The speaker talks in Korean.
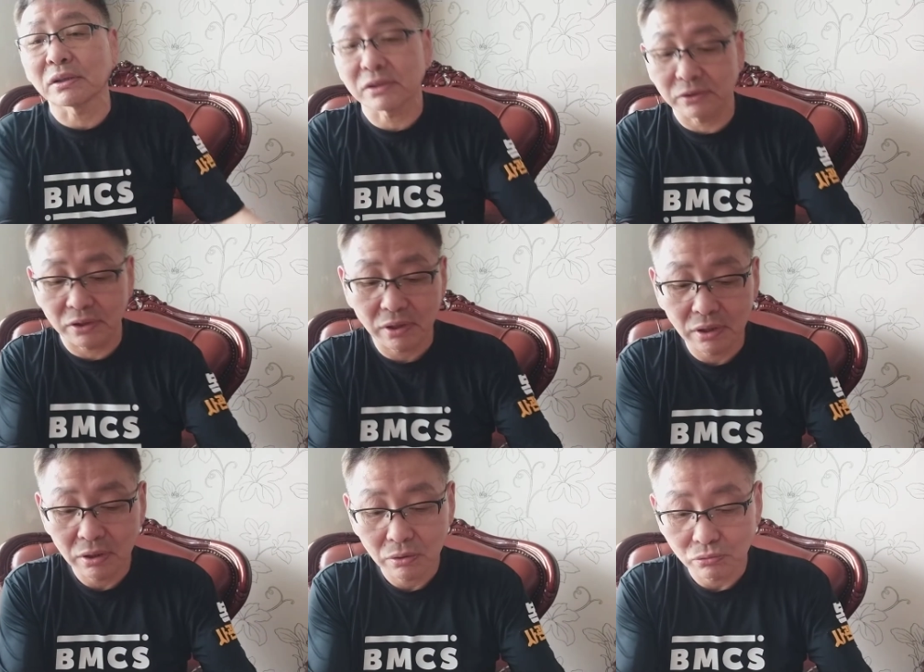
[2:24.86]
것은
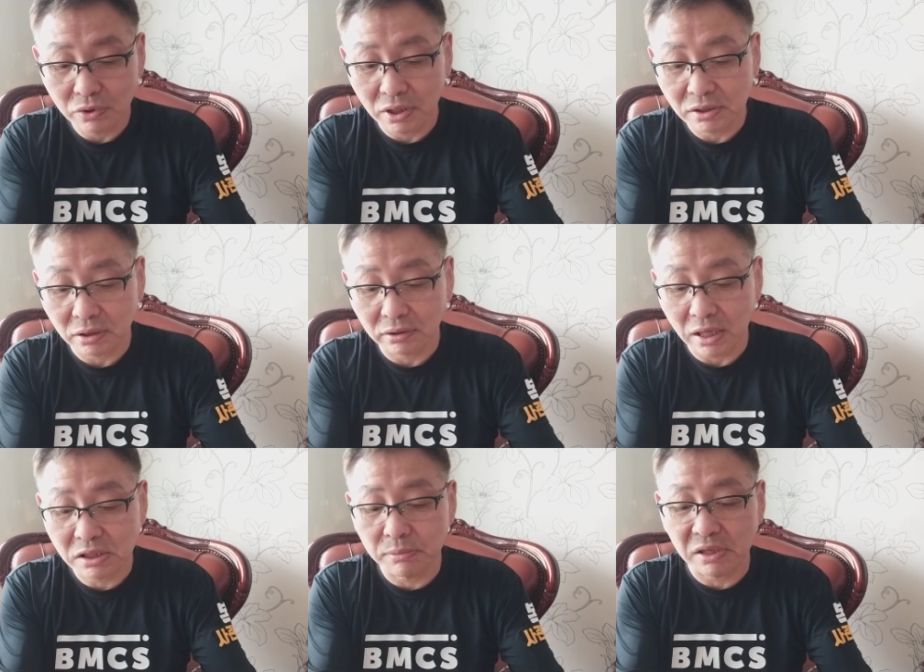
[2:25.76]
우리가 이제 그
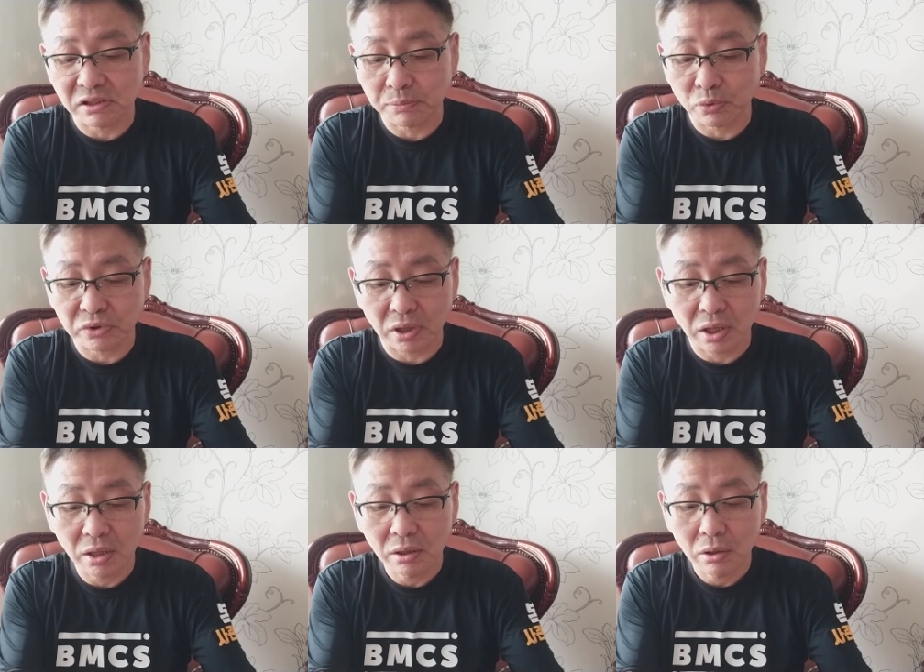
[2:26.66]
SBS
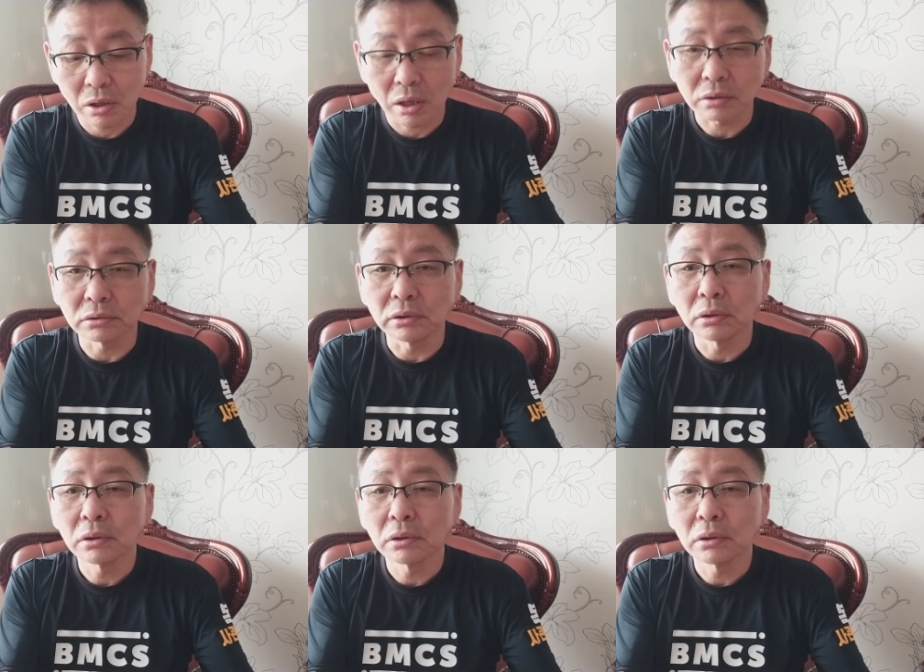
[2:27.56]
스포츠의 그